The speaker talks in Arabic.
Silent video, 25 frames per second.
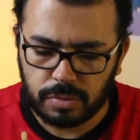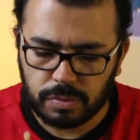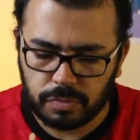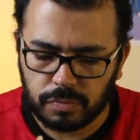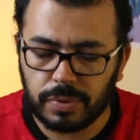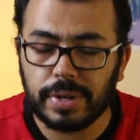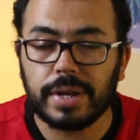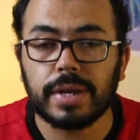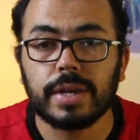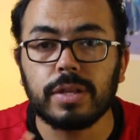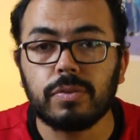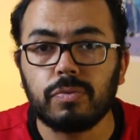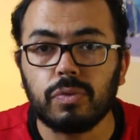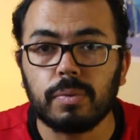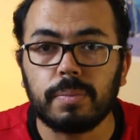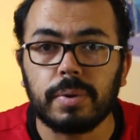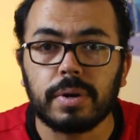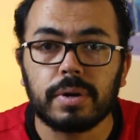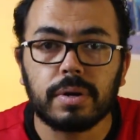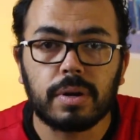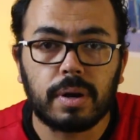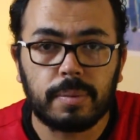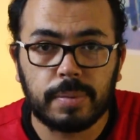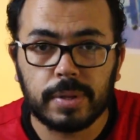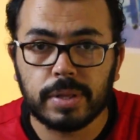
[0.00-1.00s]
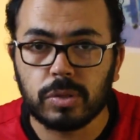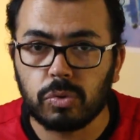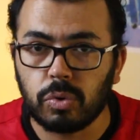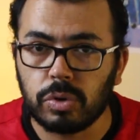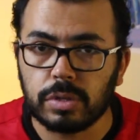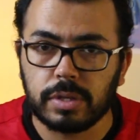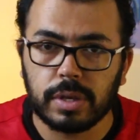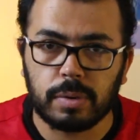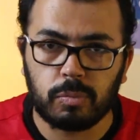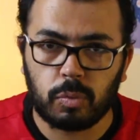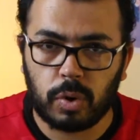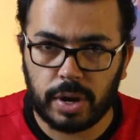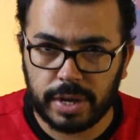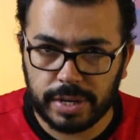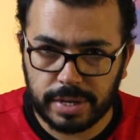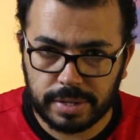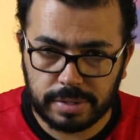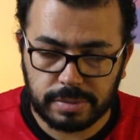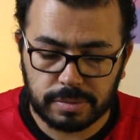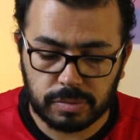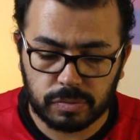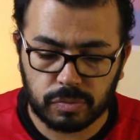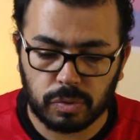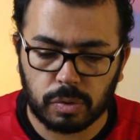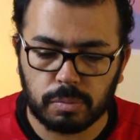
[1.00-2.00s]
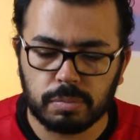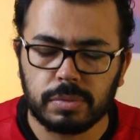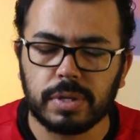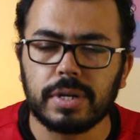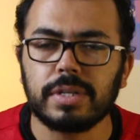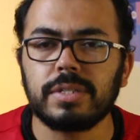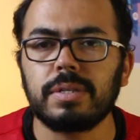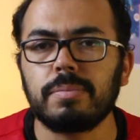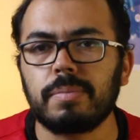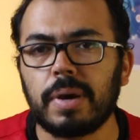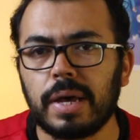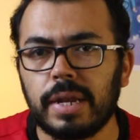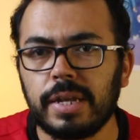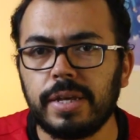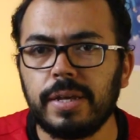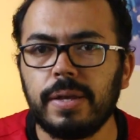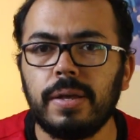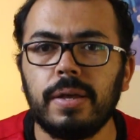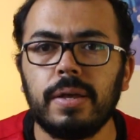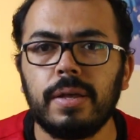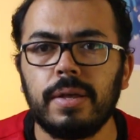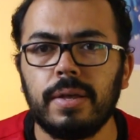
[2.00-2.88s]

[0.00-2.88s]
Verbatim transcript: فانا جيت في مره عملت وضع معين فقمت راسم عليه